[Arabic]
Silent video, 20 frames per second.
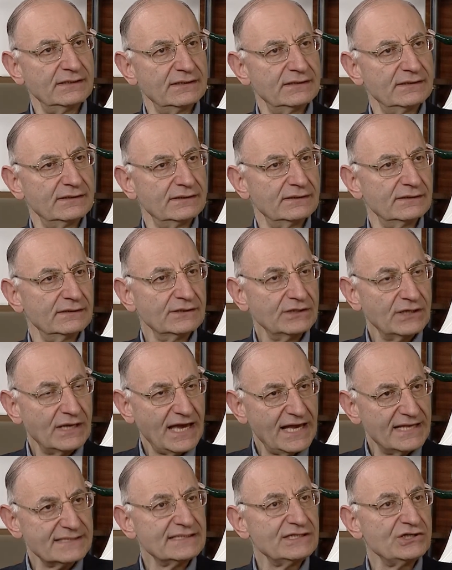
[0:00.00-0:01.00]
آه،
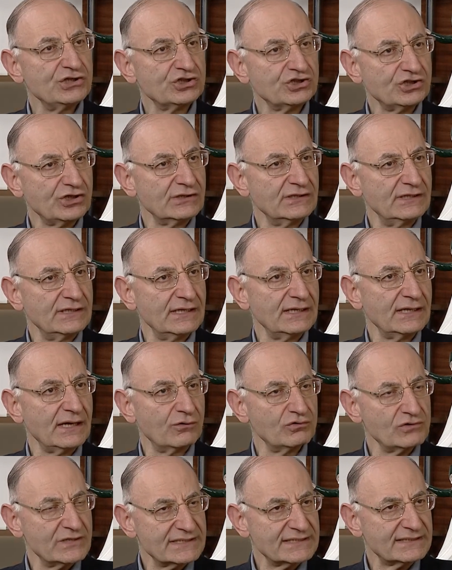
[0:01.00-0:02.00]
هذه الشدة
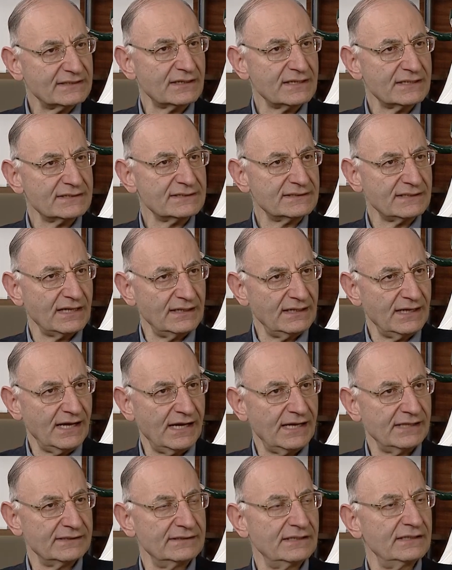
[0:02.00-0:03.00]
أو الاسترس
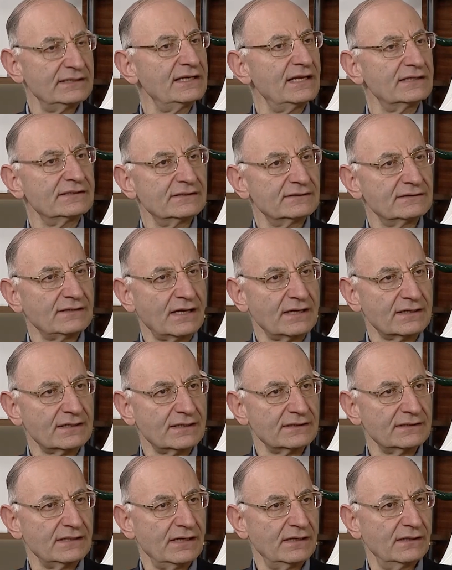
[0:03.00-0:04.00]
الحادة التي
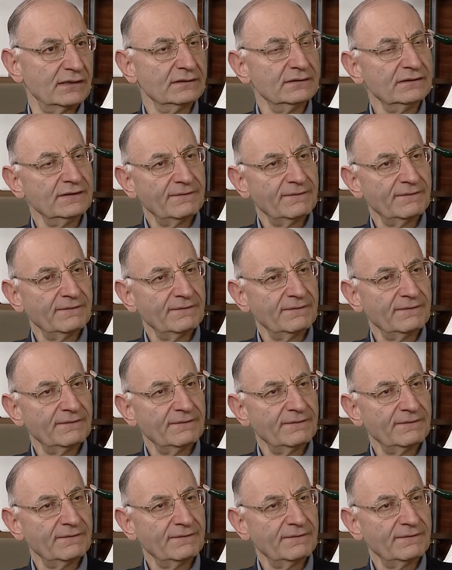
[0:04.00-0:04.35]
تعرض لها